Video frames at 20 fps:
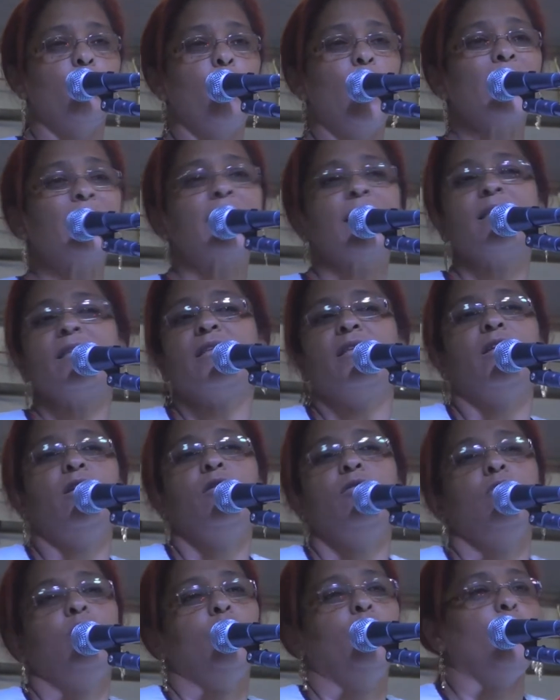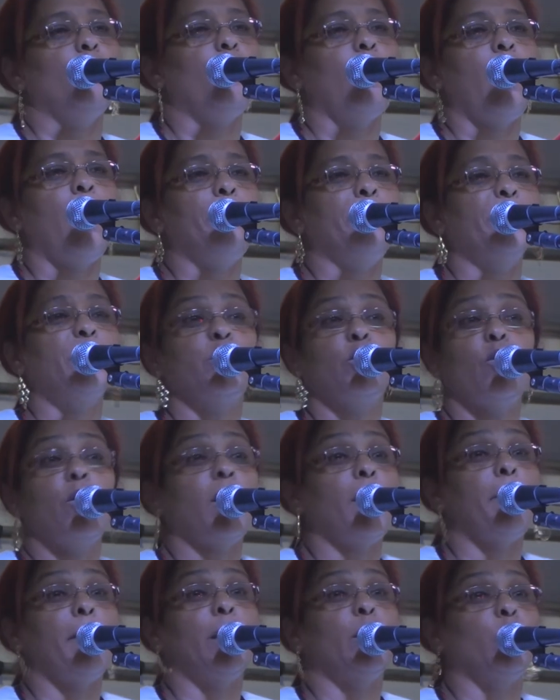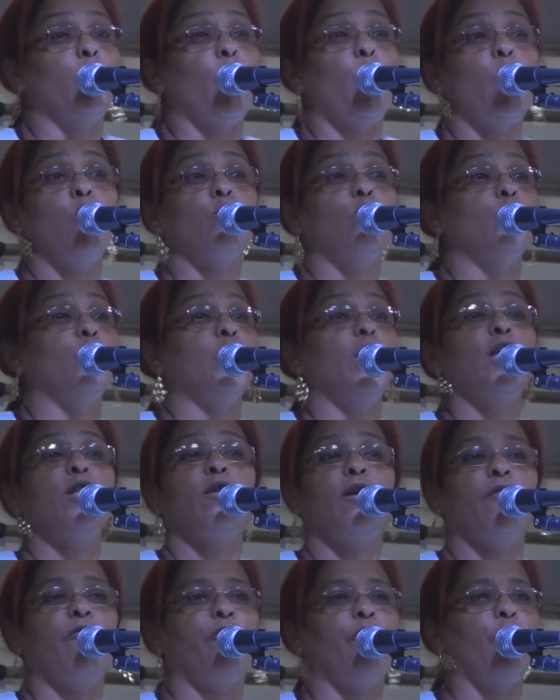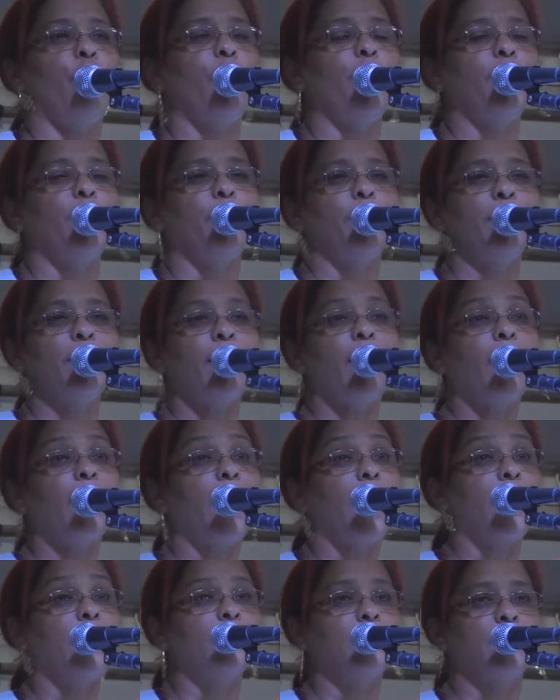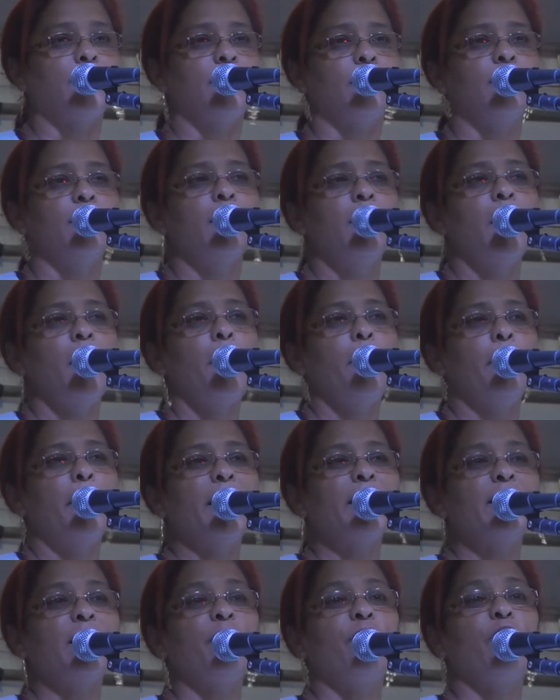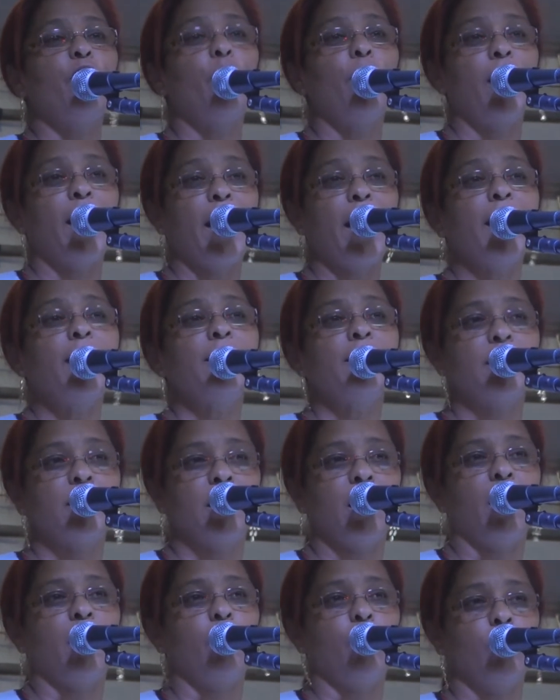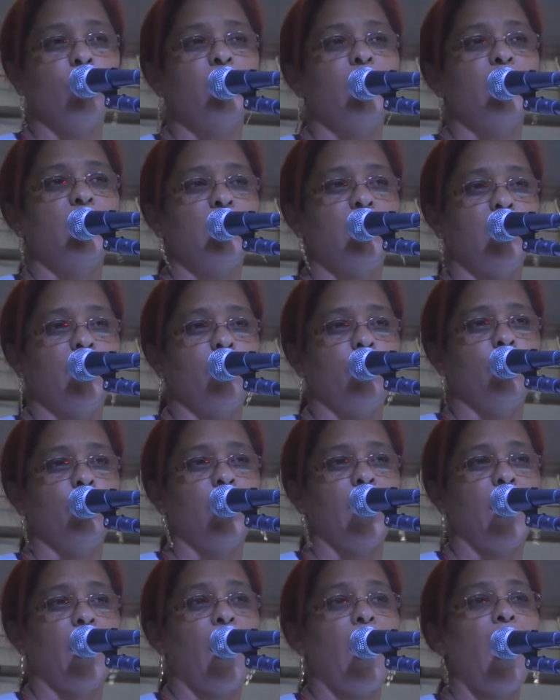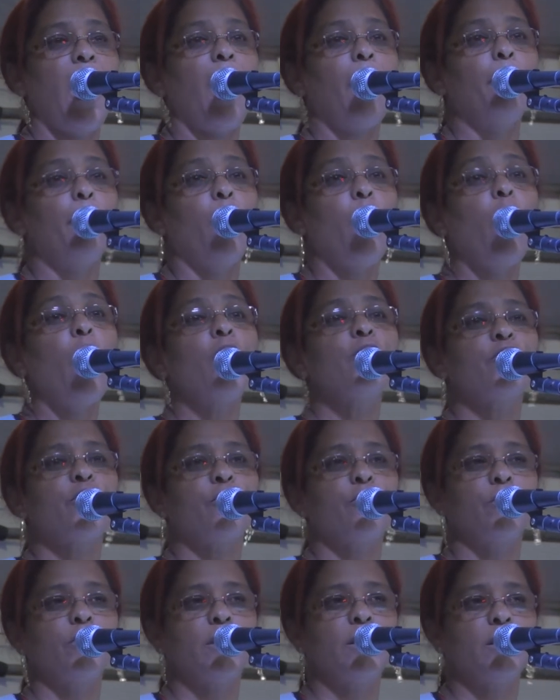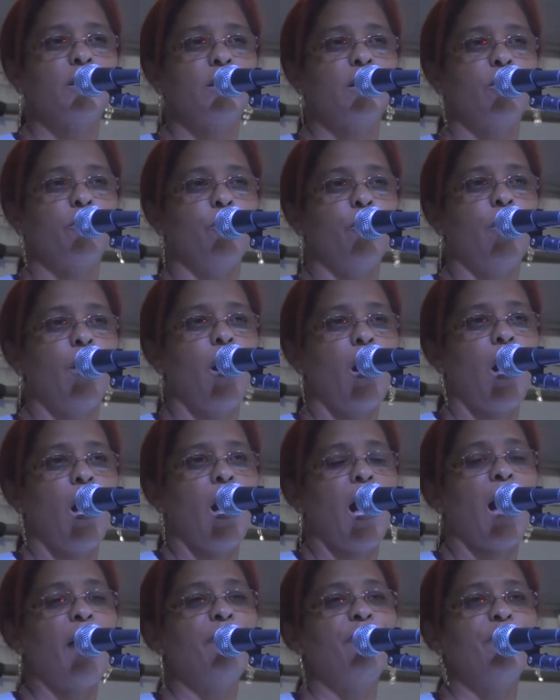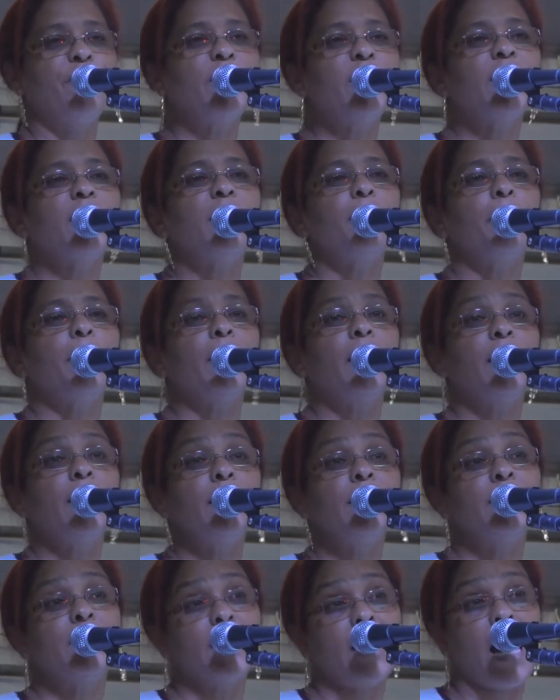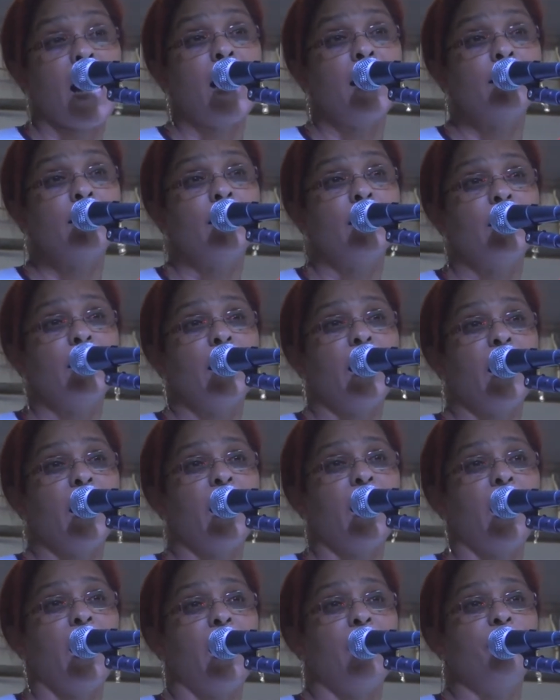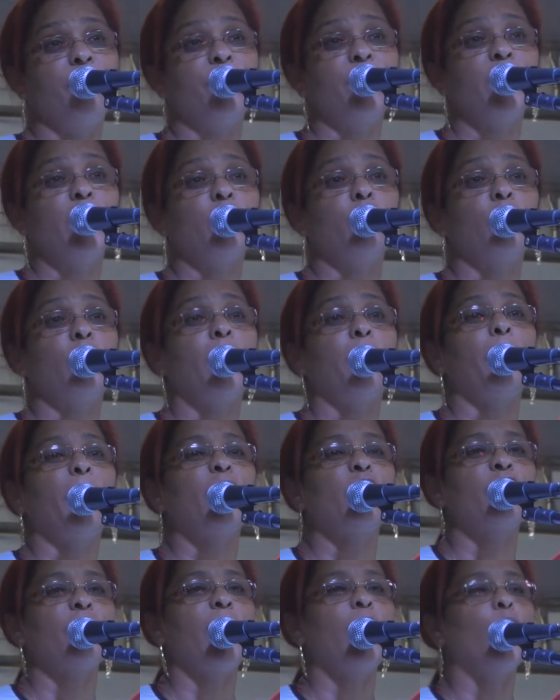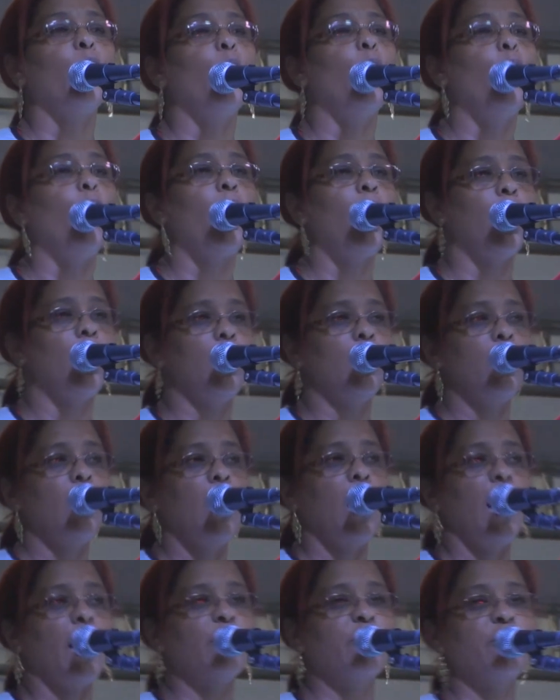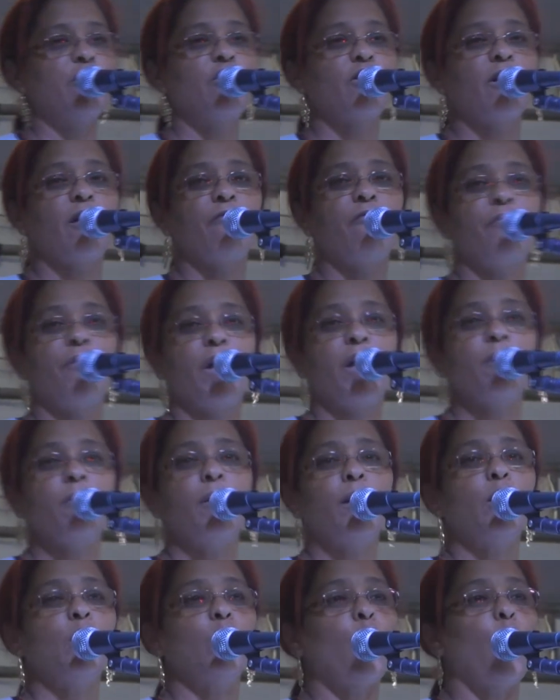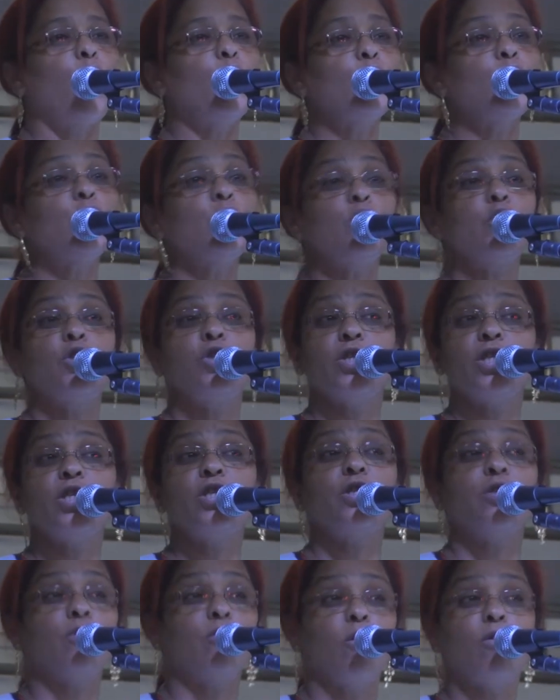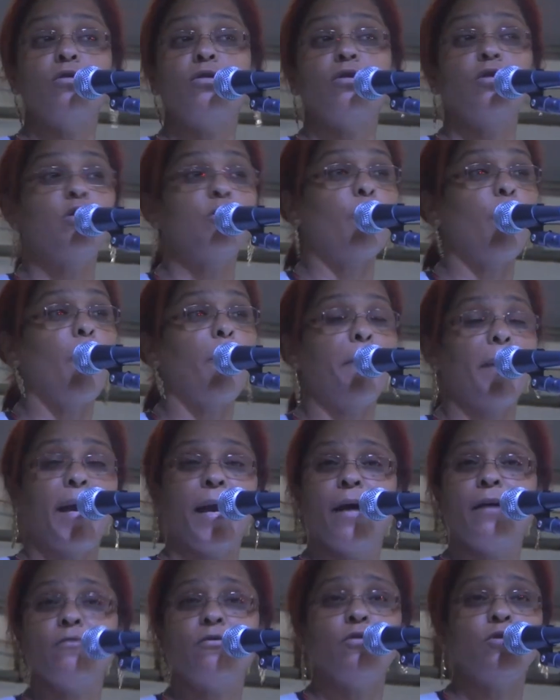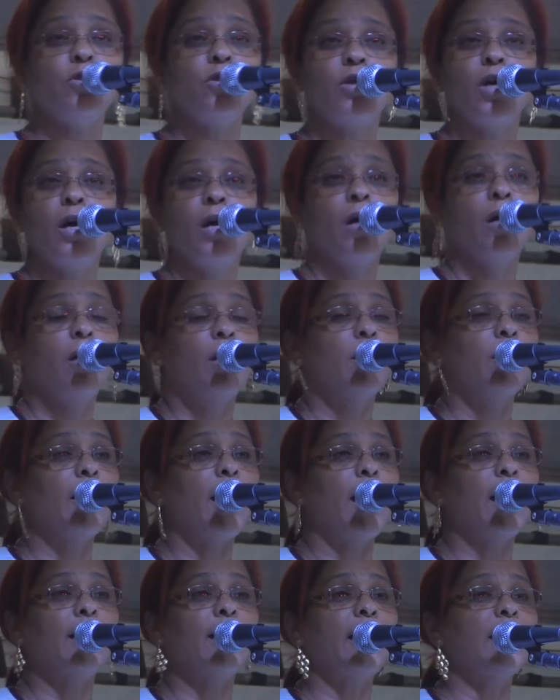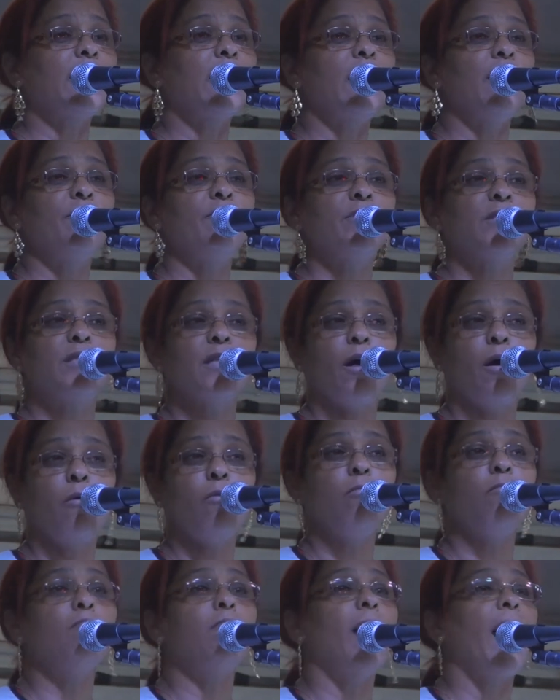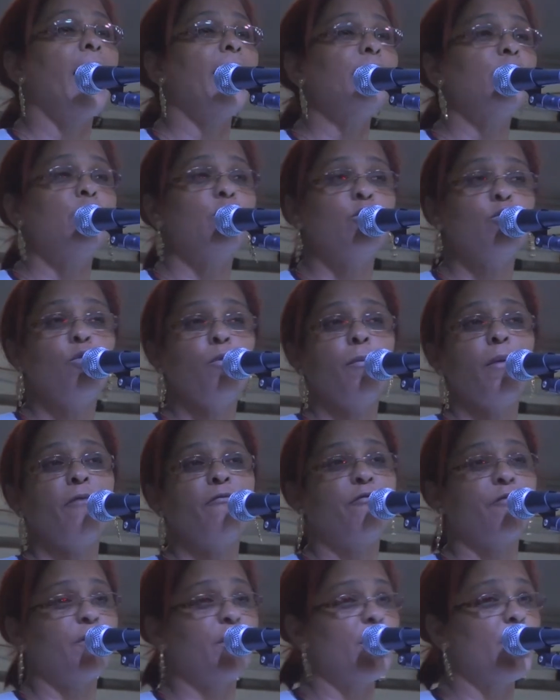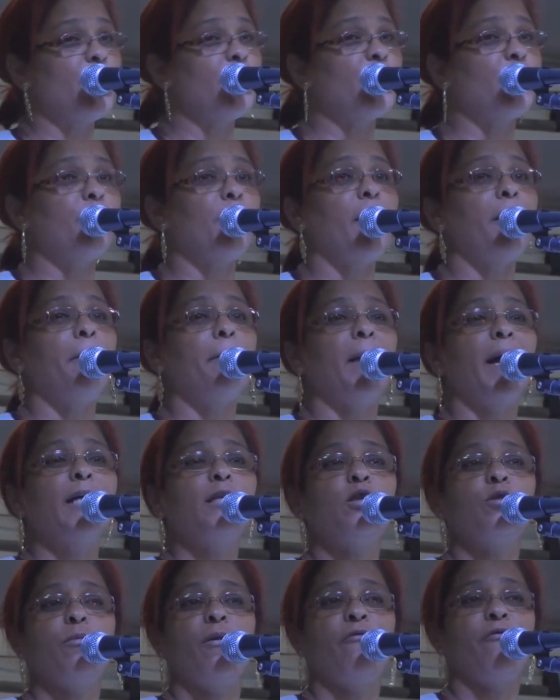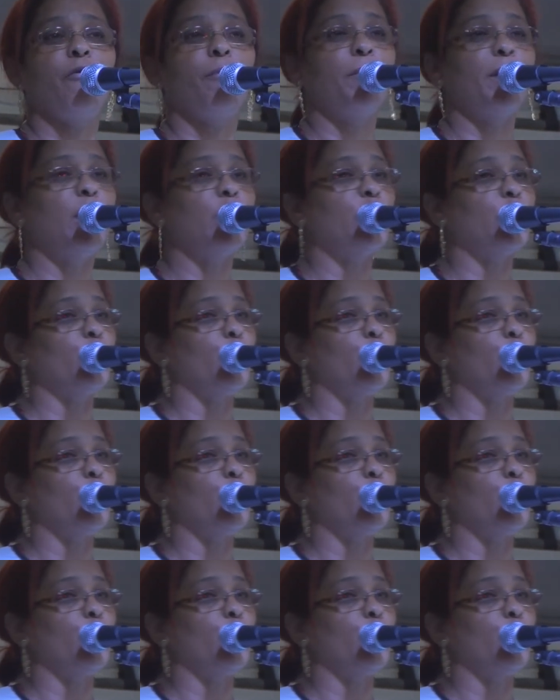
o assassino, a pessoa que matou, do jeito que foi, não interessa. Mas a violência aconteceu, né? A morte aconteceu. A vida da banalizada, né? A vida não tem mais valor. A gente está vendo aí todos os dias, todos os momentos na, na televisão, mais uma vítima, mais uma família